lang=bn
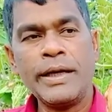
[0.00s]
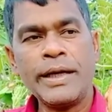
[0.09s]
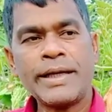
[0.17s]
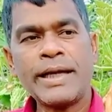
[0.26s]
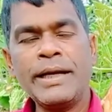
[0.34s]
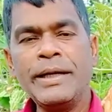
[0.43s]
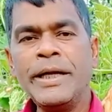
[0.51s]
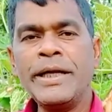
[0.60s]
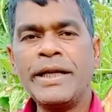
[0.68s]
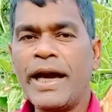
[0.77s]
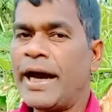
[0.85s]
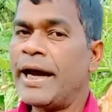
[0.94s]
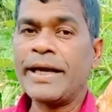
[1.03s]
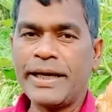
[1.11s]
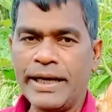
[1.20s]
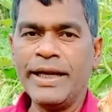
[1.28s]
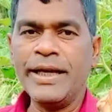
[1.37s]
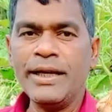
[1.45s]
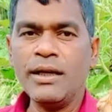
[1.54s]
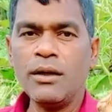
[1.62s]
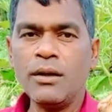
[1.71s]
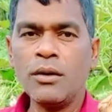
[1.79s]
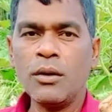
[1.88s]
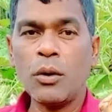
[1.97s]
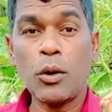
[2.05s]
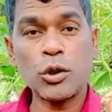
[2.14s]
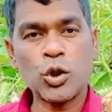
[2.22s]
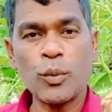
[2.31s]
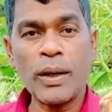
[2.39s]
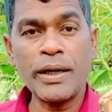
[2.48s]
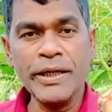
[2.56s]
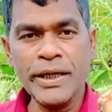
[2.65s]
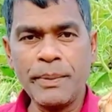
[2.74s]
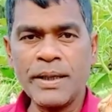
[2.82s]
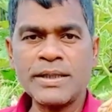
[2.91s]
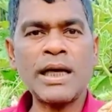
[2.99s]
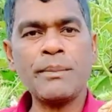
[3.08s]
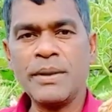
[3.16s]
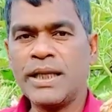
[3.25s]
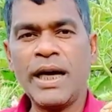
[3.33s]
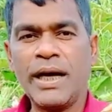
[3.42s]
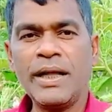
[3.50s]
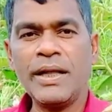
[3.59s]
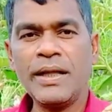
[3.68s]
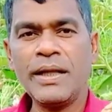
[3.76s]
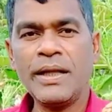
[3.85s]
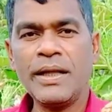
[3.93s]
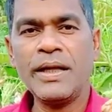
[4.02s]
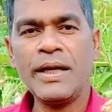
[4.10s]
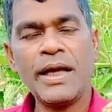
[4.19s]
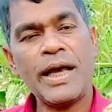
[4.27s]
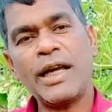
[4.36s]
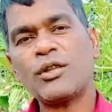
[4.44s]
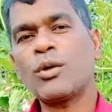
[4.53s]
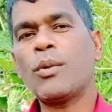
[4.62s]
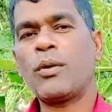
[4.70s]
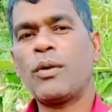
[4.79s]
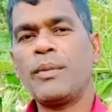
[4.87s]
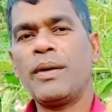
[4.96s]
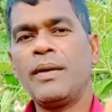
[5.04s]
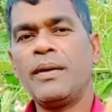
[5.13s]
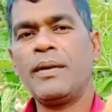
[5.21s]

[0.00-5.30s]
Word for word: এটা নিট অ্যান্ড ক্লিন অথবা নির্ভেজাল বিধায় এত বড় হবে